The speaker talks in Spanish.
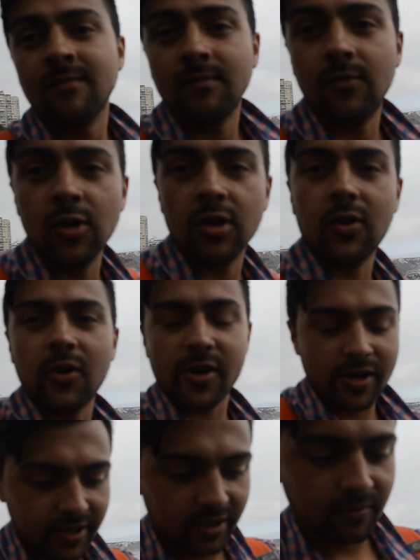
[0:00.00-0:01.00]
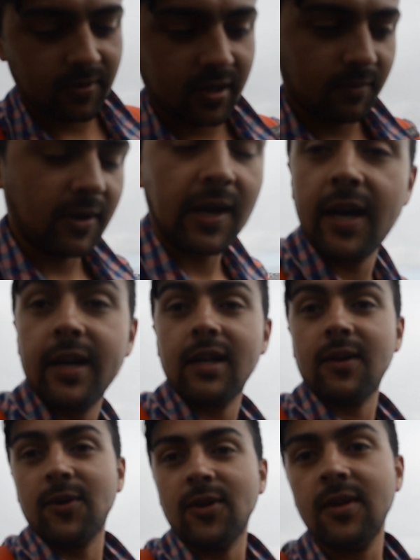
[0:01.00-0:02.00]
voy corriendo porque me va a dejar el
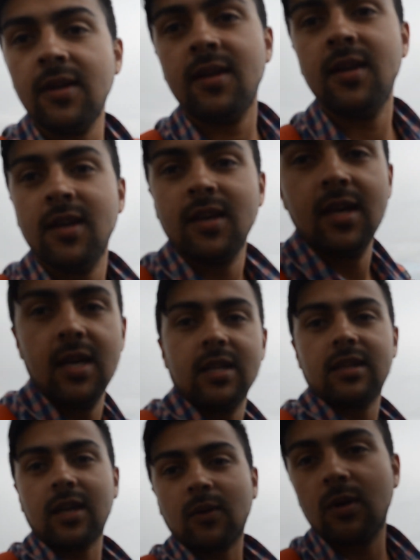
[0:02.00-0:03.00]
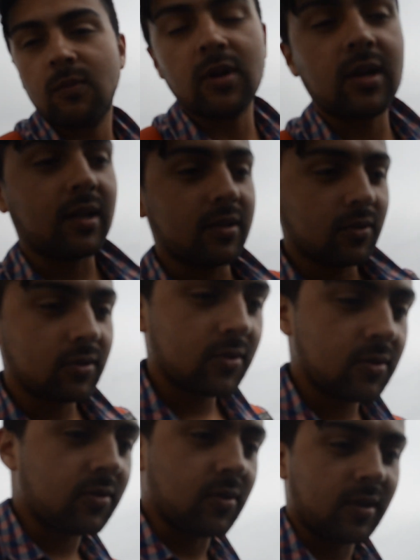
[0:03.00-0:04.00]
avión. Tengo el vuelo a las 8
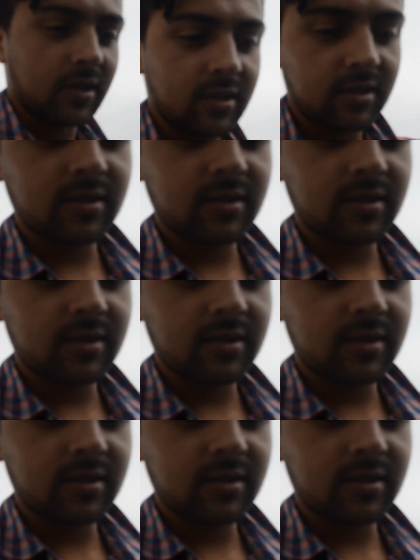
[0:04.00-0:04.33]
y son las